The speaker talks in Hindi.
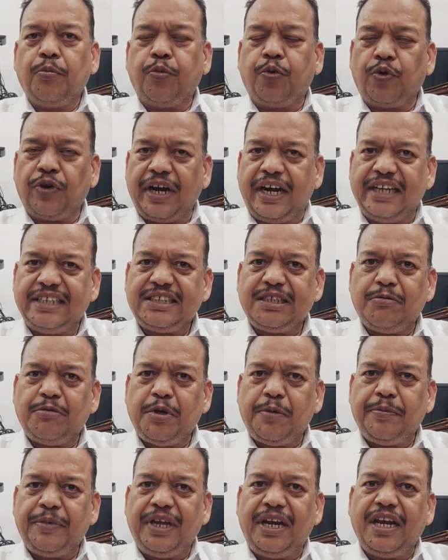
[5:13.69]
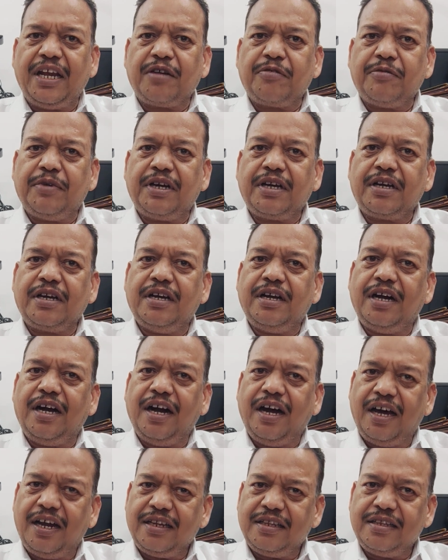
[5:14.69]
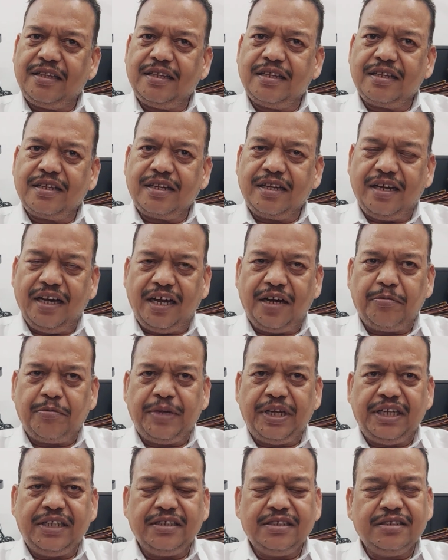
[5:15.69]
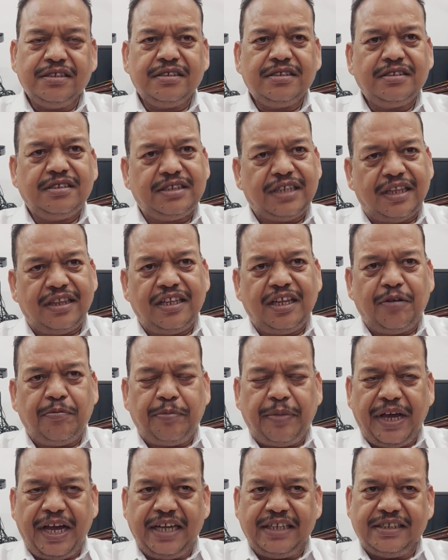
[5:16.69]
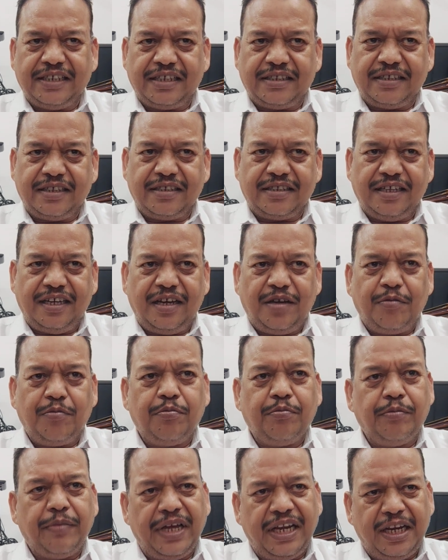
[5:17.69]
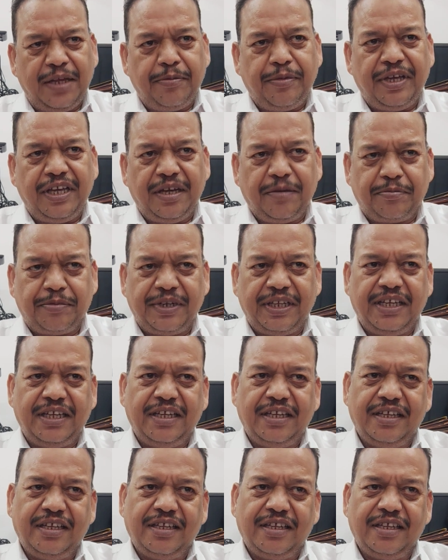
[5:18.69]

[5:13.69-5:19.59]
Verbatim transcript: पुराने समय में लगभग हर घर में चंदन पाया जाता था मैंने भी अपनी